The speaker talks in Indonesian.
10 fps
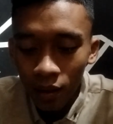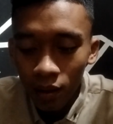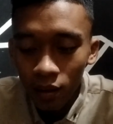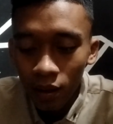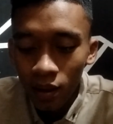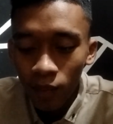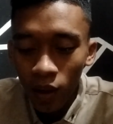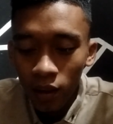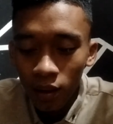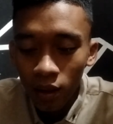terjadi
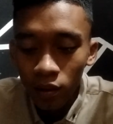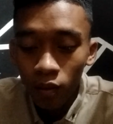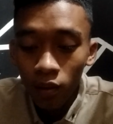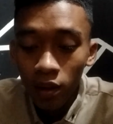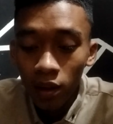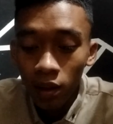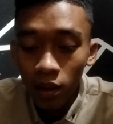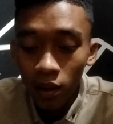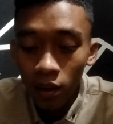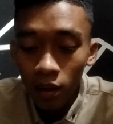pada
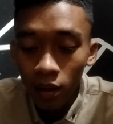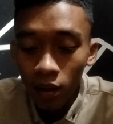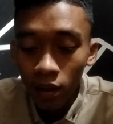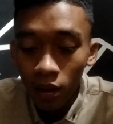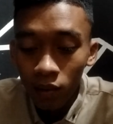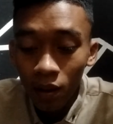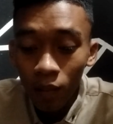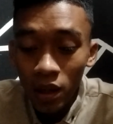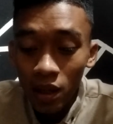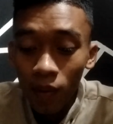Juli
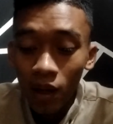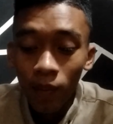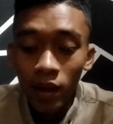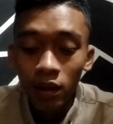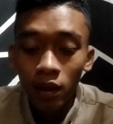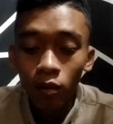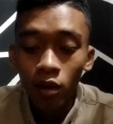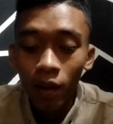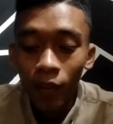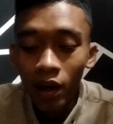1988 di
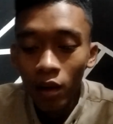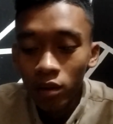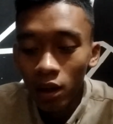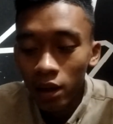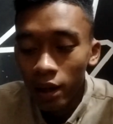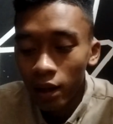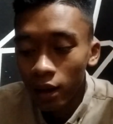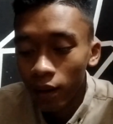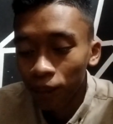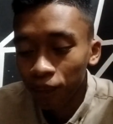turnamen
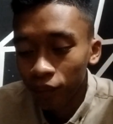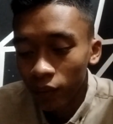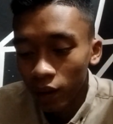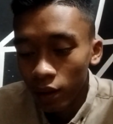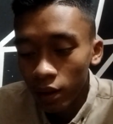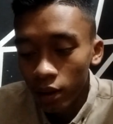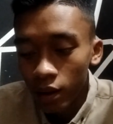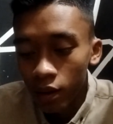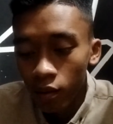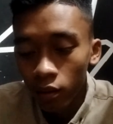Australia
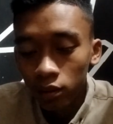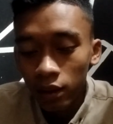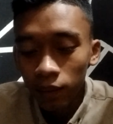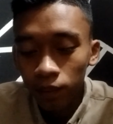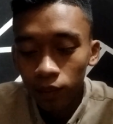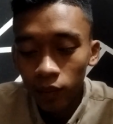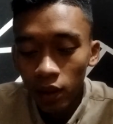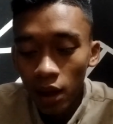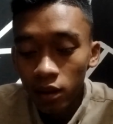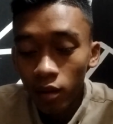Gold Cup
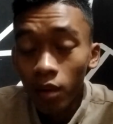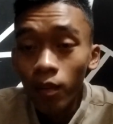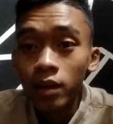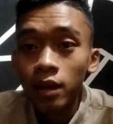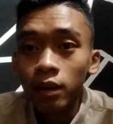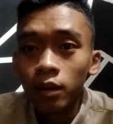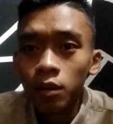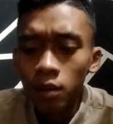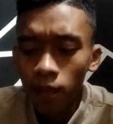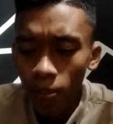dengan skor
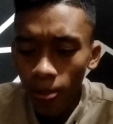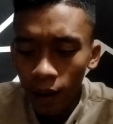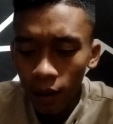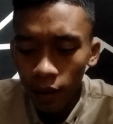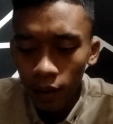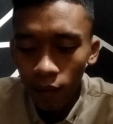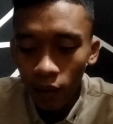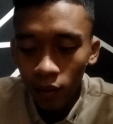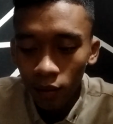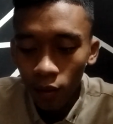4-1
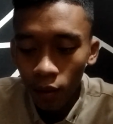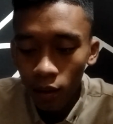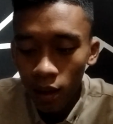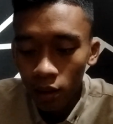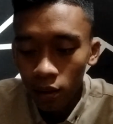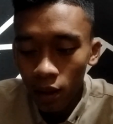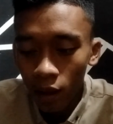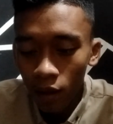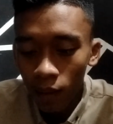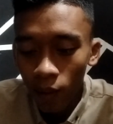lewat gol-gol yang
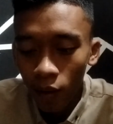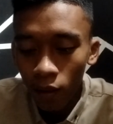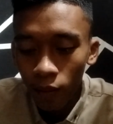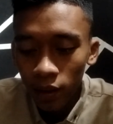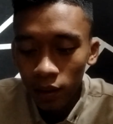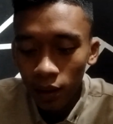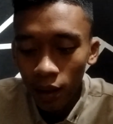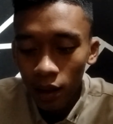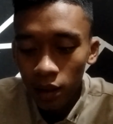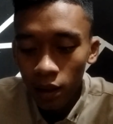dicetak oleh Paul Wade,
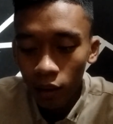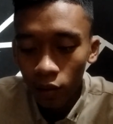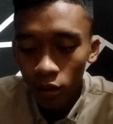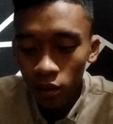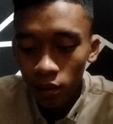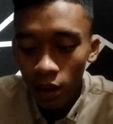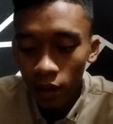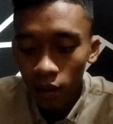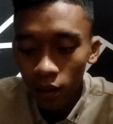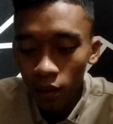Kaliankos,
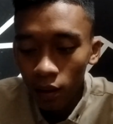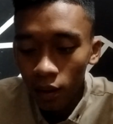dan